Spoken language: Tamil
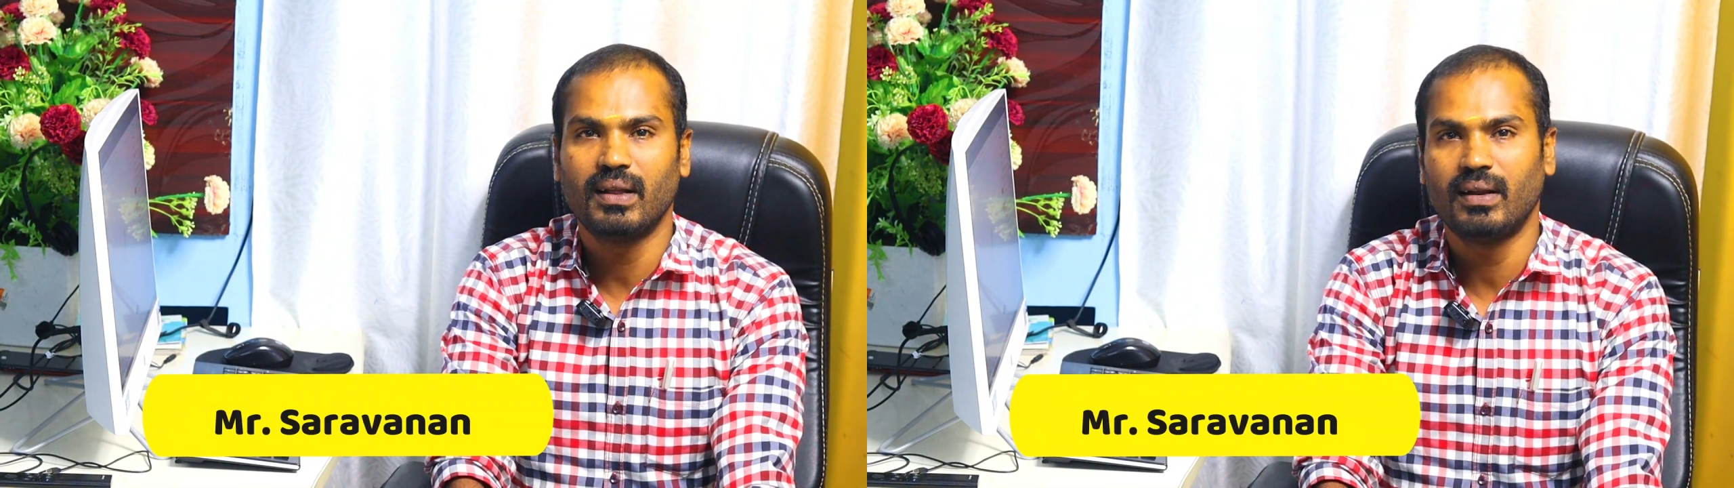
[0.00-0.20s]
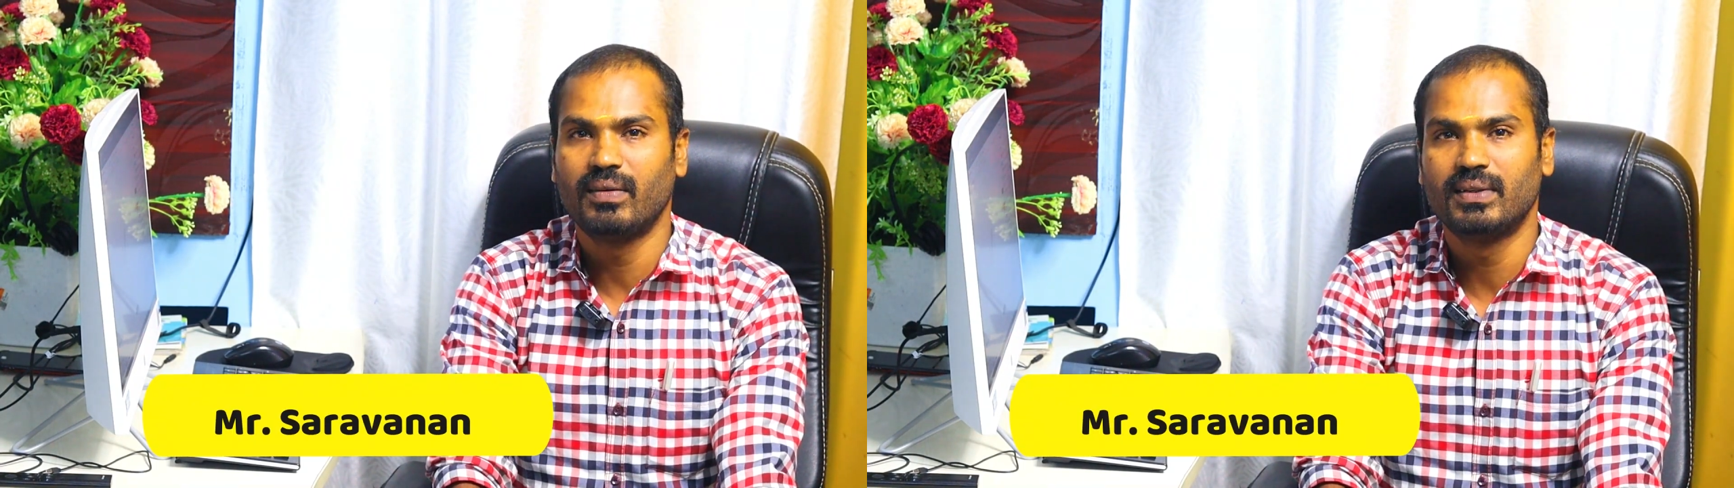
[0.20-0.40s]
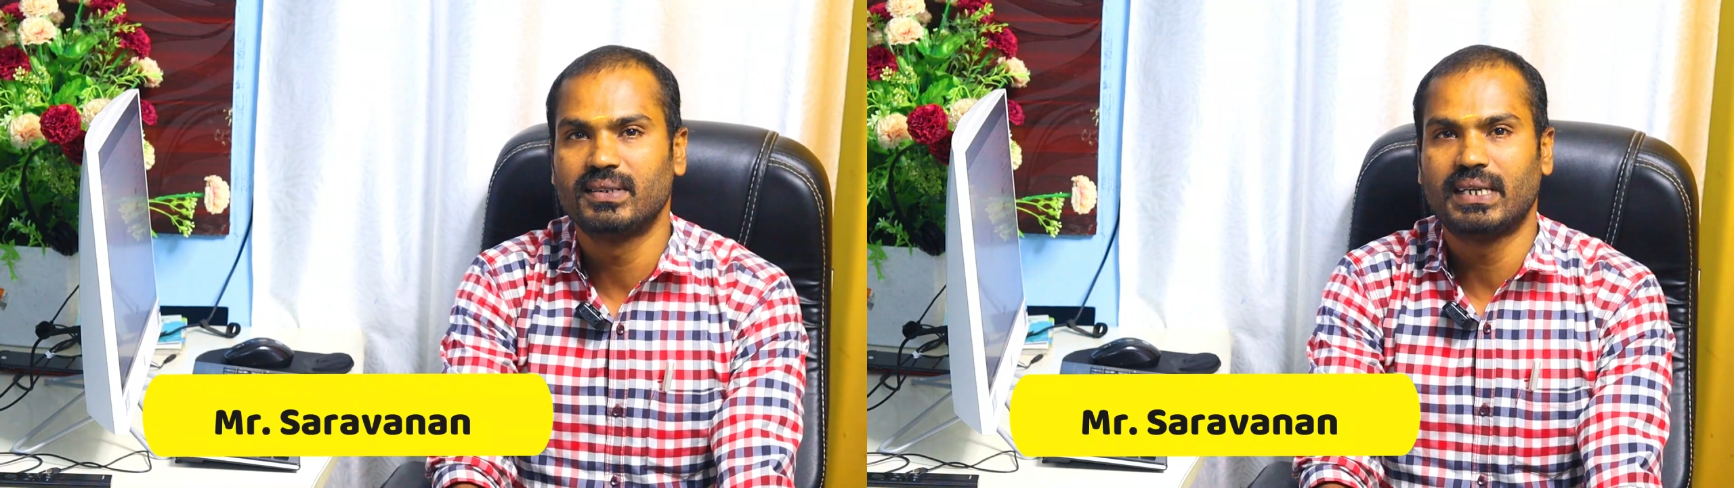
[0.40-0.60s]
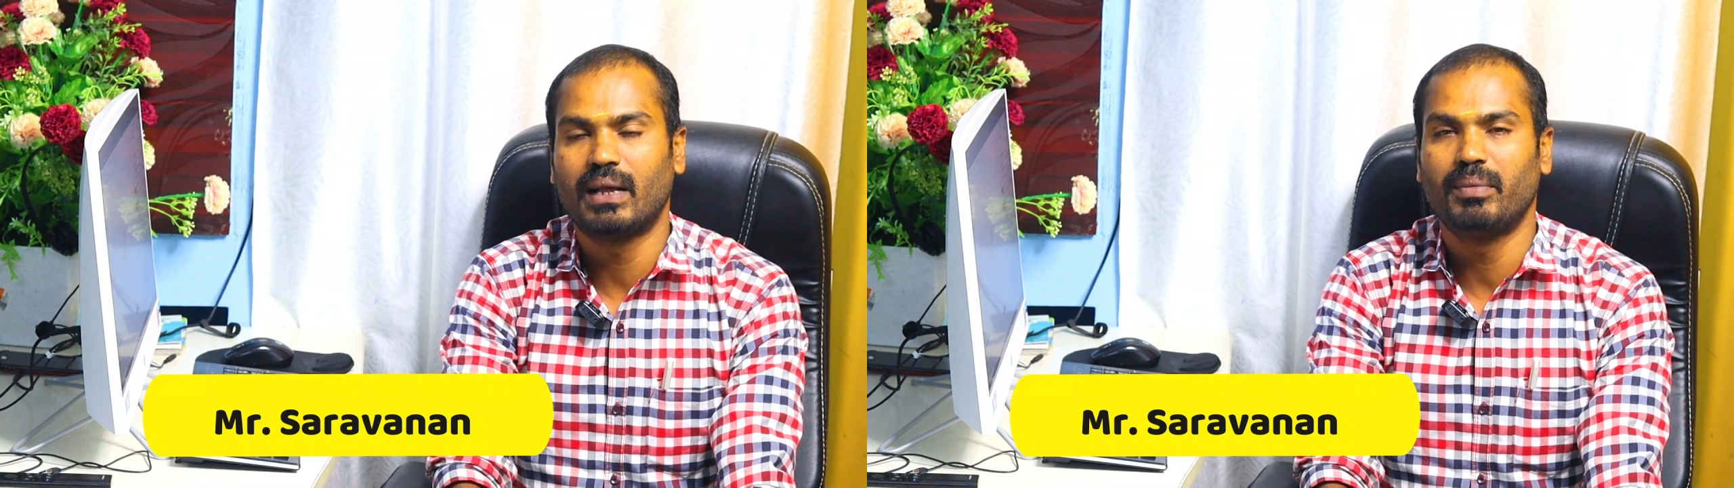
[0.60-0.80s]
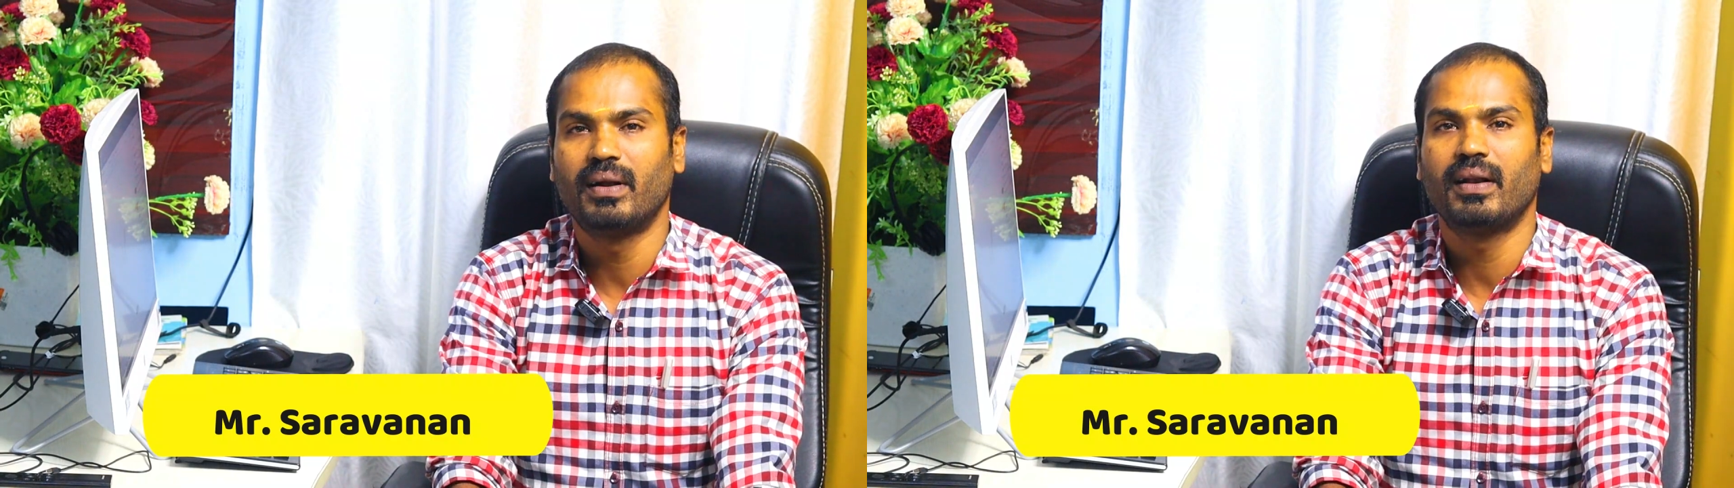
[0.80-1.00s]
தான் நான் வந்து
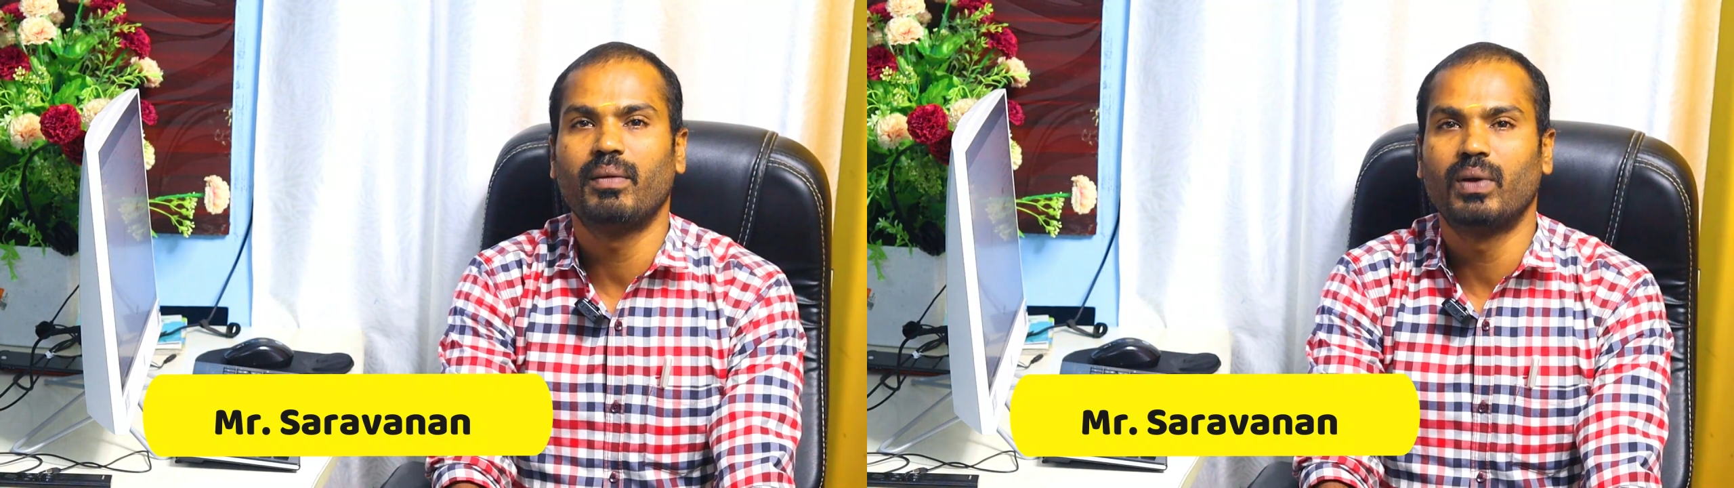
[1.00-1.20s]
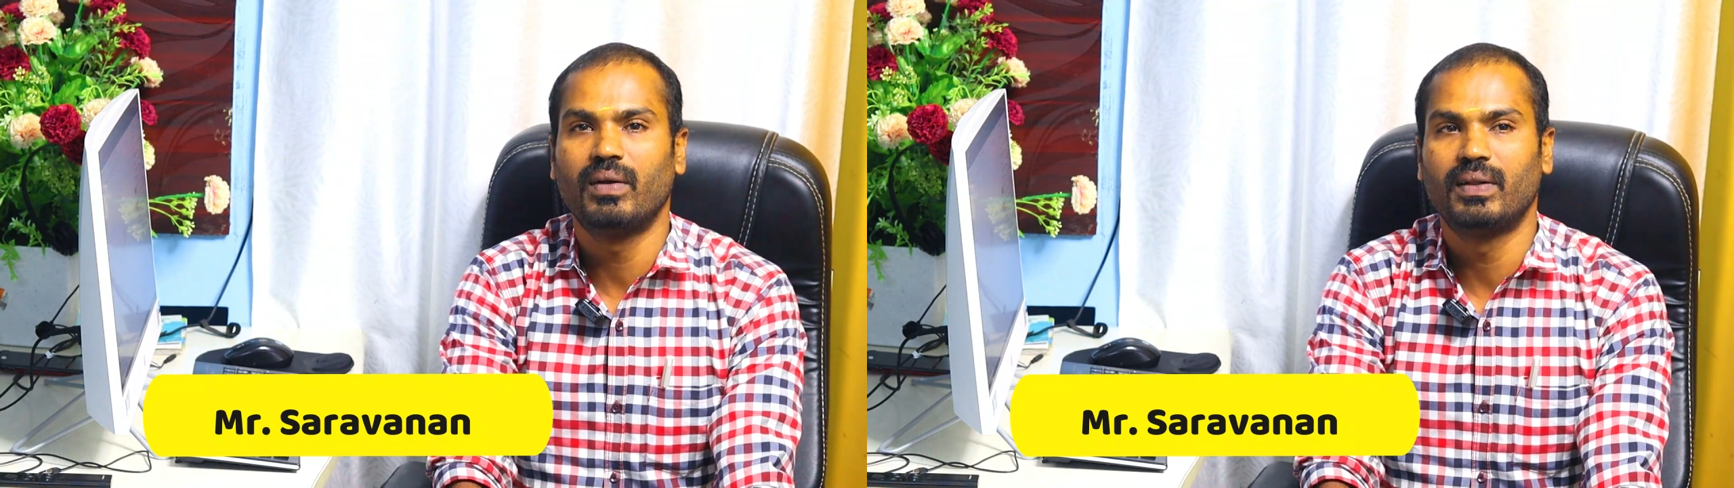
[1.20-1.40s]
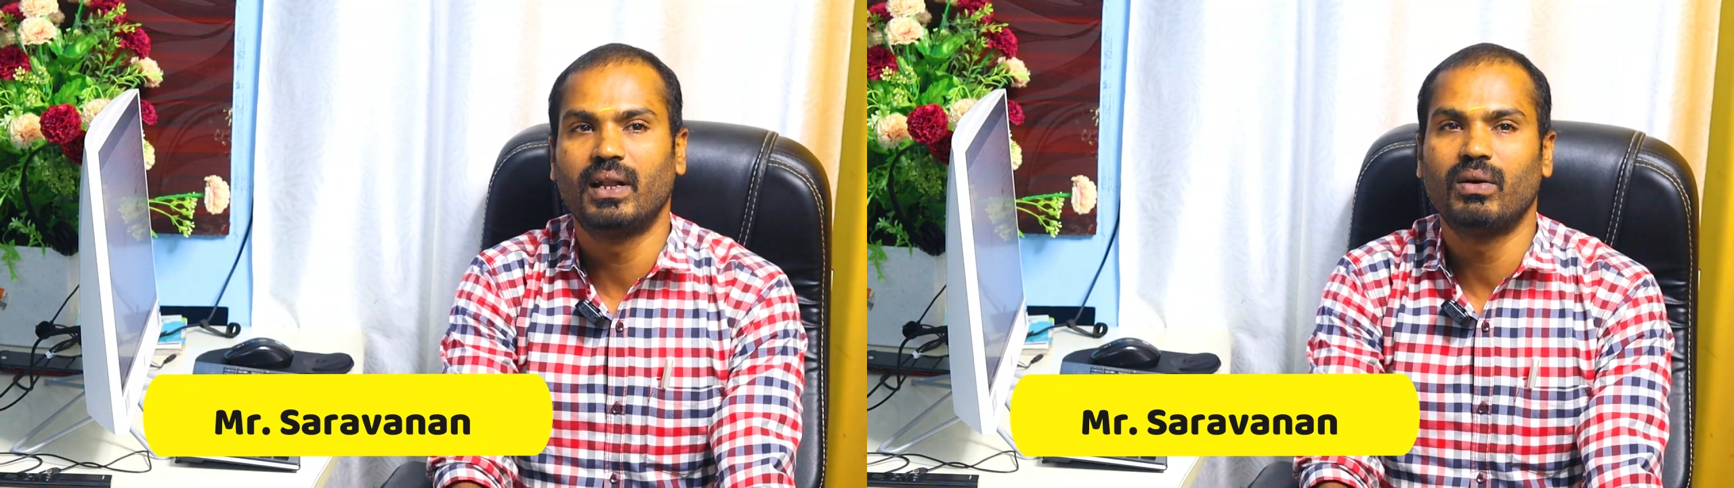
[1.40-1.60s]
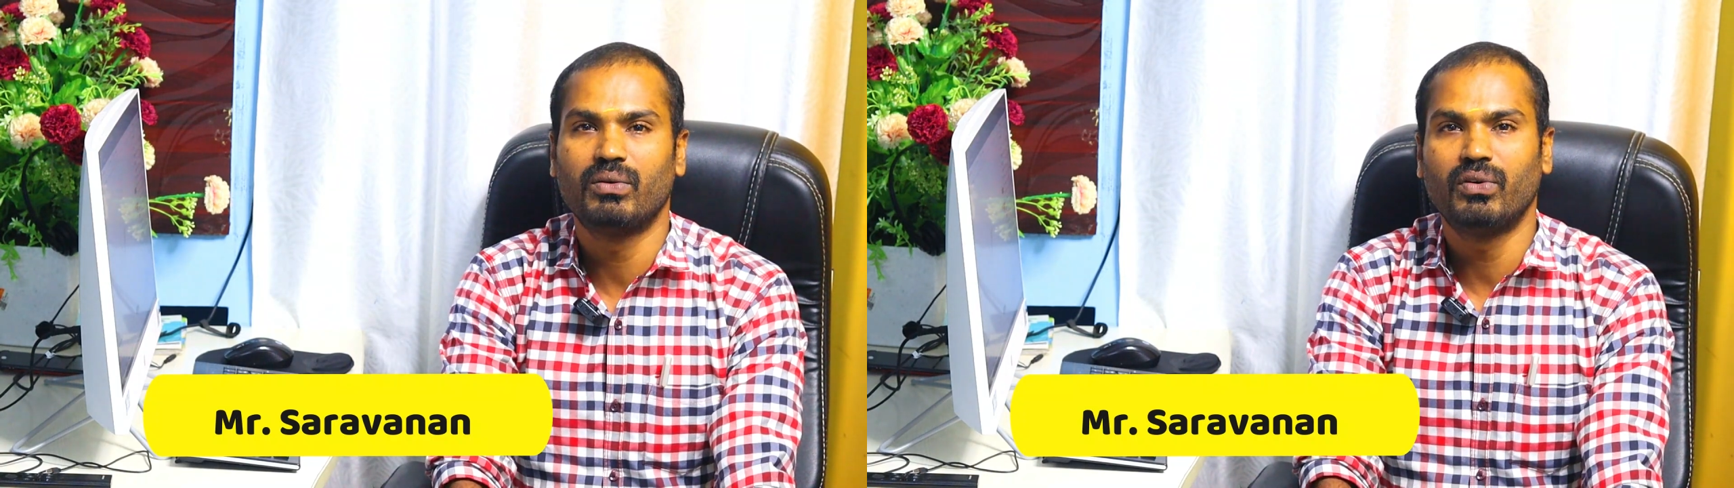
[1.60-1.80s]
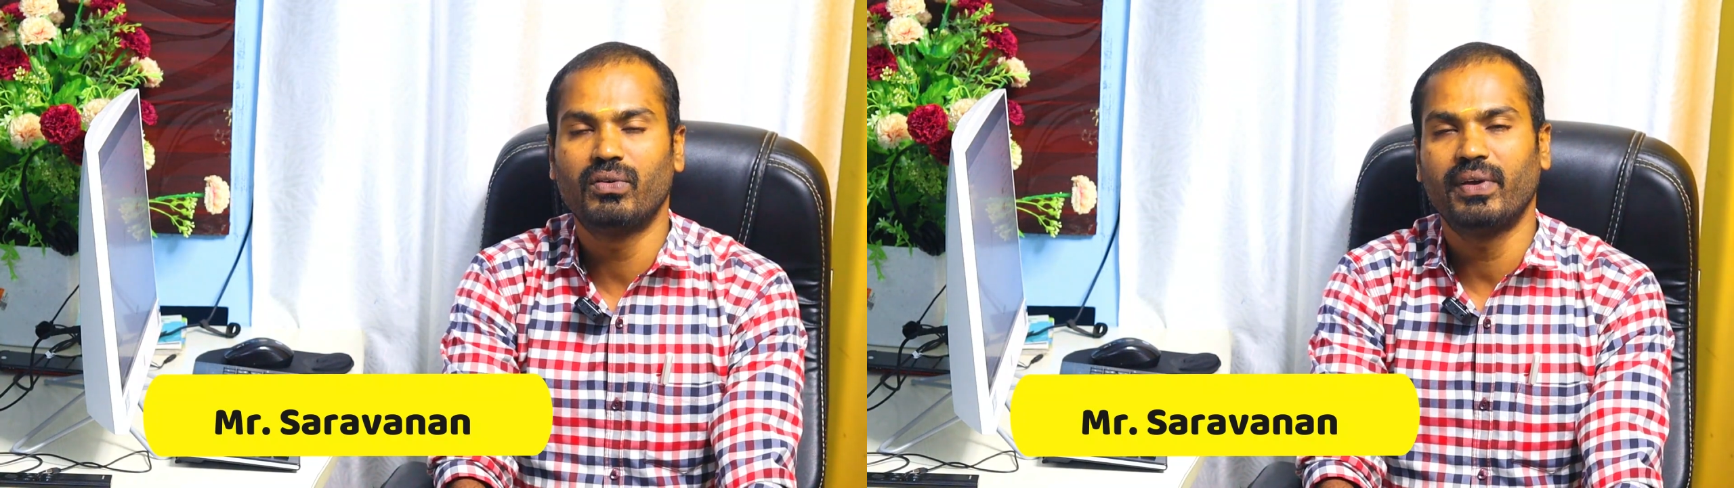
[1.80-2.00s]
ஷேர் மார்க்கெட்டில் உள்ளே வந்தேன் நான்
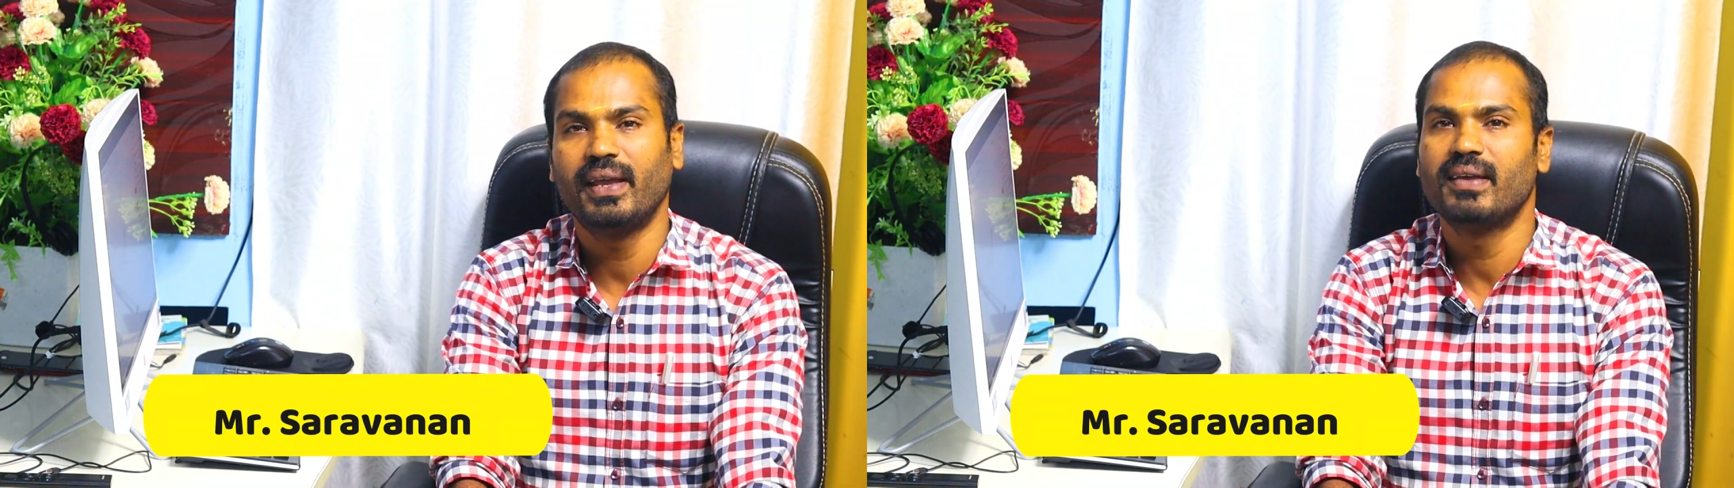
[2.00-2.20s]
ஒரு ஃபோர் ஃபைவ்